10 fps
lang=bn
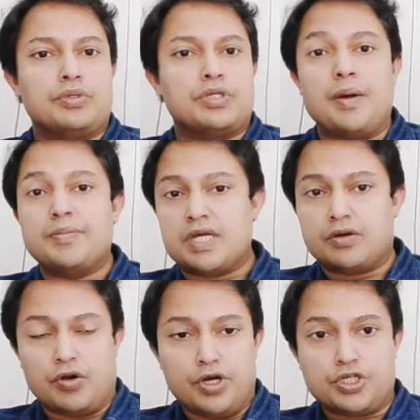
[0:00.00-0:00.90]
টার্মস অ্যান্ড
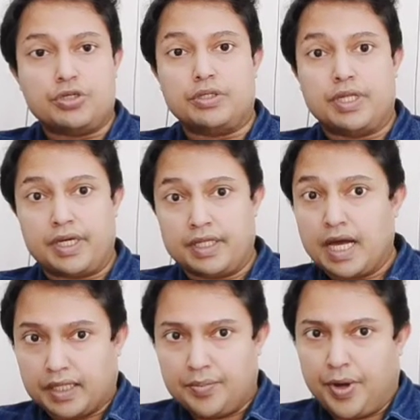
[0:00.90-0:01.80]
কন্ডিশন থেকে
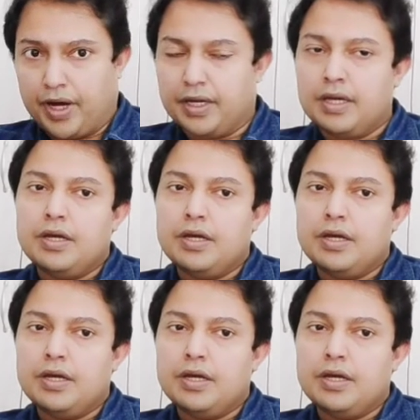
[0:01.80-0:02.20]
থাকতে পারে